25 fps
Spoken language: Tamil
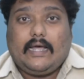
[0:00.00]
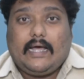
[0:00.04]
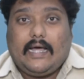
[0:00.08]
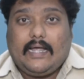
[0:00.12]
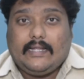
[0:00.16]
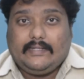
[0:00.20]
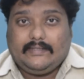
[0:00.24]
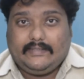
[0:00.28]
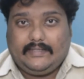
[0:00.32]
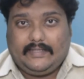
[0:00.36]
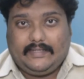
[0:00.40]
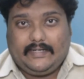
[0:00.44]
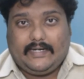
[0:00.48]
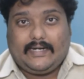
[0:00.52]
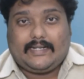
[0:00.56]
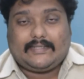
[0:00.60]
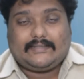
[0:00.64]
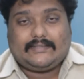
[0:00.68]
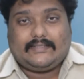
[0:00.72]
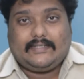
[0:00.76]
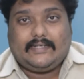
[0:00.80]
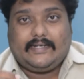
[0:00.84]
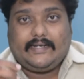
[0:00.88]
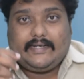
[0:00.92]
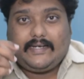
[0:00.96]
அந்த
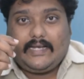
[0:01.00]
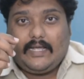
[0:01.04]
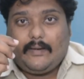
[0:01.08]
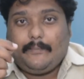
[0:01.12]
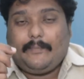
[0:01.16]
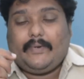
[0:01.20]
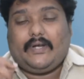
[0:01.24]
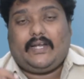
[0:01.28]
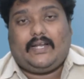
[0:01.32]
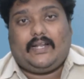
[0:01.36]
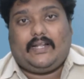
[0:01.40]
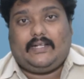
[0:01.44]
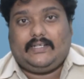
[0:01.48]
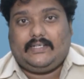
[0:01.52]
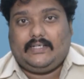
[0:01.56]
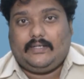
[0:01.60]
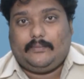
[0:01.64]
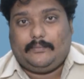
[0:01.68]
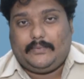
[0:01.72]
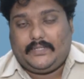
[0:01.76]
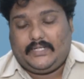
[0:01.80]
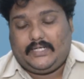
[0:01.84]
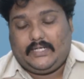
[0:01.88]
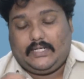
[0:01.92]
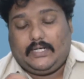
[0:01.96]
இடத்துல என்ன பண்ணுறாங்க
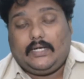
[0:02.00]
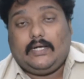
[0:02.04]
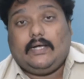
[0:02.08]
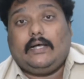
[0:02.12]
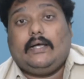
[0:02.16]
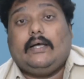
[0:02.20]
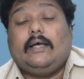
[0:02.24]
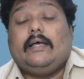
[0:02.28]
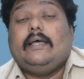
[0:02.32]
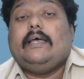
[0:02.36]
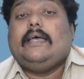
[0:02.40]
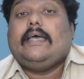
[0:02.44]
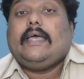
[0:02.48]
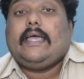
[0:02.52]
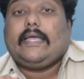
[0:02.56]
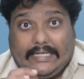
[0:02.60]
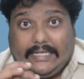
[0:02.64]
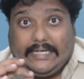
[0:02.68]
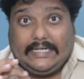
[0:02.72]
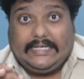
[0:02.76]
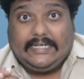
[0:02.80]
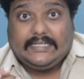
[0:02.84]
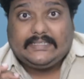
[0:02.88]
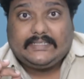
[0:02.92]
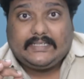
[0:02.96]
அப்படின்னா
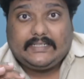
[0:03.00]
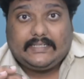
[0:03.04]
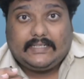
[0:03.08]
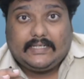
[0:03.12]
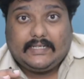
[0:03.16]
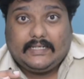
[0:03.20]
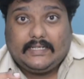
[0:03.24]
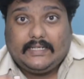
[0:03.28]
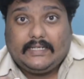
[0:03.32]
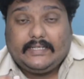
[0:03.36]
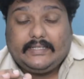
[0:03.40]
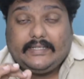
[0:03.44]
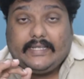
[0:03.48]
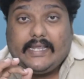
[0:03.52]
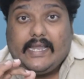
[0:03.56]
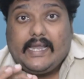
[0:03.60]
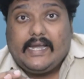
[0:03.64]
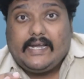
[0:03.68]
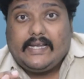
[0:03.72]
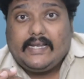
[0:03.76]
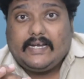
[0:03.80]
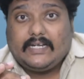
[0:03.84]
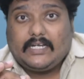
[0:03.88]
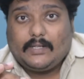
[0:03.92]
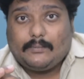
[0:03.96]
கிட்டத்தட்ட
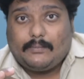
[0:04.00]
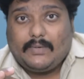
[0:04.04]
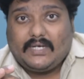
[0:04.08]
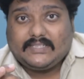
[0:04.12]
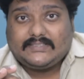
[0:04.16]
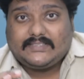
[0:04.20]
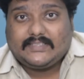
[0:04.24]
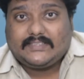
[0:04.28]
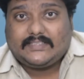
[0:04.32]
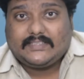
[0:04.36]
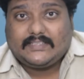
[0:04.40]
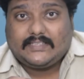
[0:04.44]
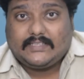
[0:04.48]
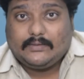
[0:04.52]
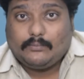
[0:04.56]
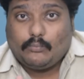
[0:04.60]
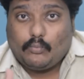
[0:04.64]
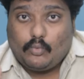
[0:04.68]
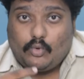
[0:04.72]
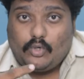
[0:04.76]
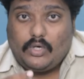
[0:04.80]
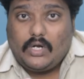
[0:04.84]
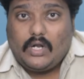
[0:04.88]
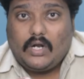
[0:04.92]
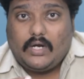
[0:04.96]
ஏழு எட்டு மாதத்துக்கு
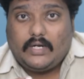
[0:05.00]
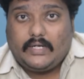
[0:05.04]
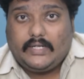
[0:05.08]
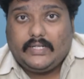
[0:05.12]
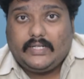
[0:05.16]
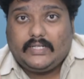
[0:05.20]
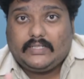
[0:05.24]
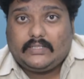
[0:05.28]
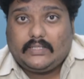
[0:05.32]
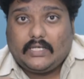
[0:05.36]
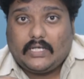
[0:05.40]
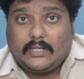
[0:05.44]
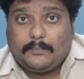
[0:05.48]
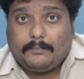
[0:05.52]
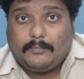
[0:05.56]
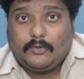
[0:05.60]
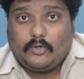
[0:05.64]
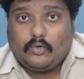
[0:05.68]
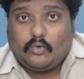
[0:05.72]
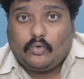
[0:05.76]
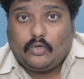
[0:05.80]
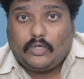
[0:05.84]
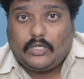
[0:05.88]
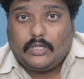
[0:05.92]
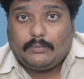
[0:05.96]
முன்னாடி
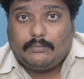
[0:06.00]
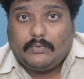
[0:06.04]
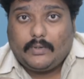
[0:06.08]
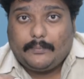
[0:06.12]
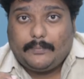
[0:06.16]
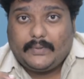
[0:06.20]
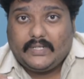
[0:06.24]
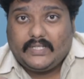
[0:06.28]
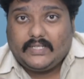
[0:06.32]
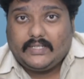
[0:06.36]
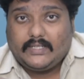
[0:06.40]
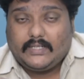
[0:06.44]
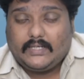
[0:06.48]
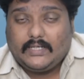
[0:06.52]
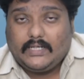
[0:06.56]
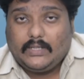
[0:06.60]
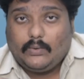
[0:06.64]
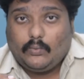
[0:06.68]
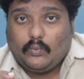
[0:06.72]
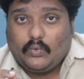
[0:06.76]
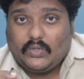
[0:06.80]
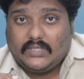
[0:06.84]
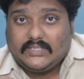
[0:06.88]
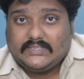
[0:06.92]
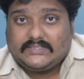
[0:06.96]
கற்பர் கூட்டம் அப்படிங்கிற
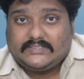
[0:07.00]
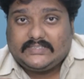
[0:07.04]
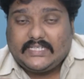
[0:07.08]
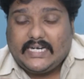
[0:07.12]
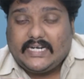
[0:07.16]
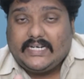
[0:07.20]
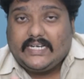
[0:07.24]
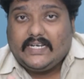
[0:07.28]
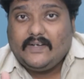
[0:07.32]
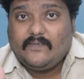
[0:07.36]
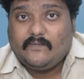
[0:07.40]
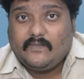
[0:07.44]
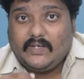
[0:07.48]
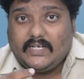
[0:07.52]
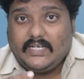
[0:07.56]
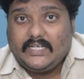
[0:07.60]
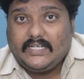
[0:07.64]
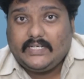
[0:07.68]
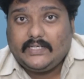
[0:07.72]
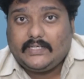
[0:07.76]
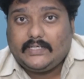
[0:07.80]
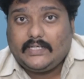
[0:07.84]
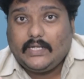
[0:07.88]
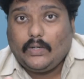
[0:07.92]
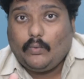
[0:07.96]
ஒரு சேனல்
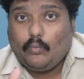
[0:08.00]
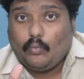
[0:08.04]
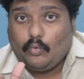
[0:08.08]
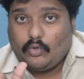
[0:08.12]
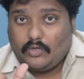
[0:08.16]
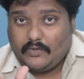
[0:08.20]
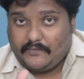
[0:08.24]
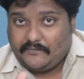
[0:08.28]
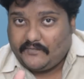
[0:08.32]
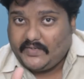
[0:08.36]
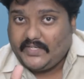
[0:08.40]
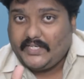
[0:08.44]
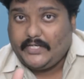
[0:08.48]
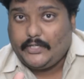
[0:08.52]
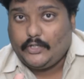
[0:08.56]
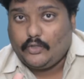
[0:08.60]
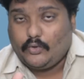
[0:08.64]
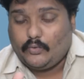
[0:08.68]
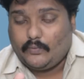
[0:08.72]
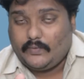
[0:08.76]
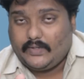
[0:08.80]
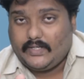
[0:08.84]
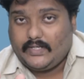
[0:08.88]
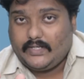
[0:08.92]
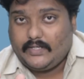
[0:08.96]
வெளியிட்ட ஒரு
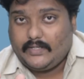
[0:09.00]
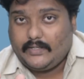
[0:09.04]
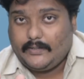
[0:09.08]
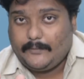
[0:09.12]
வீடியோவை